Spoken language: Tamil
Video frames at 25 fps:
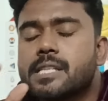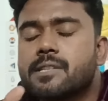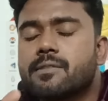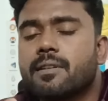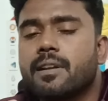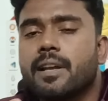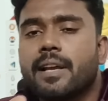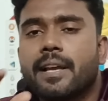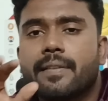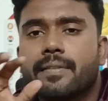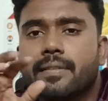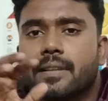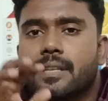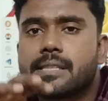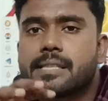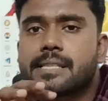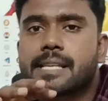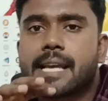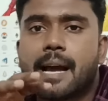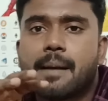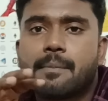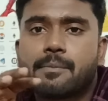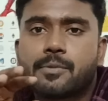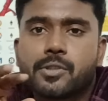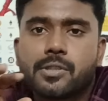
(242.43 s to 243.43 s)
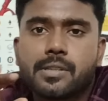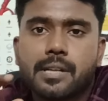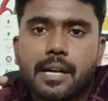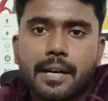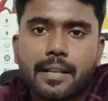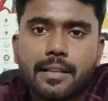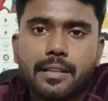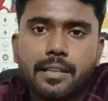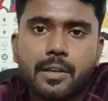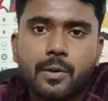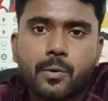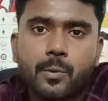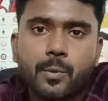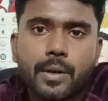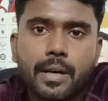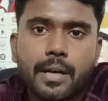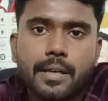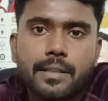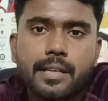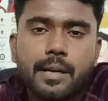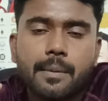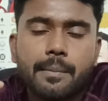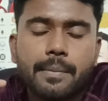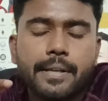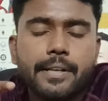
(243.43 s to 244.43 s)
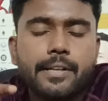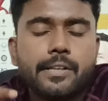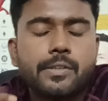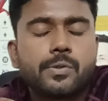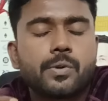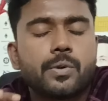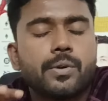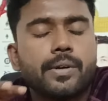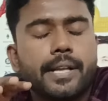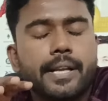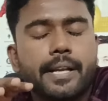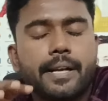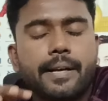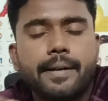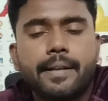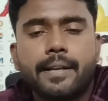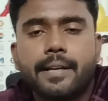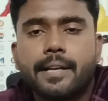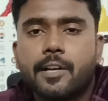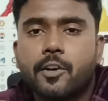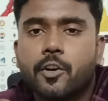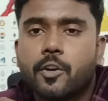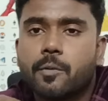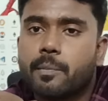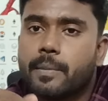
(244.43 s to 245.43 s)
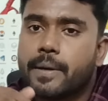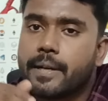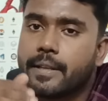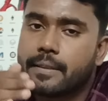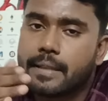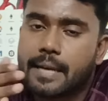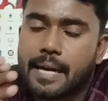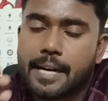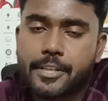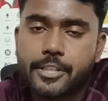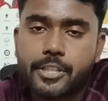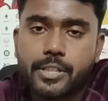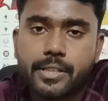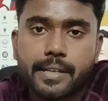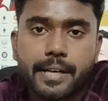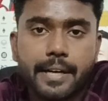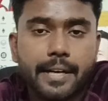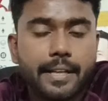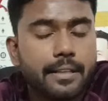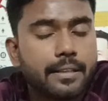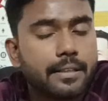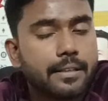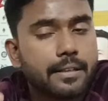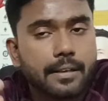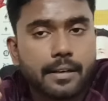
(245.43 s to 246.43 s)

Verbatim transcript: வில எந்த ஸ்கேம்ஸும் நடந்துடக்கூடாது அப்படின்னு சொல்லிட்டு இந்தியன் கவர்மெண்ட் இந்த ஆக்ஷன் எடு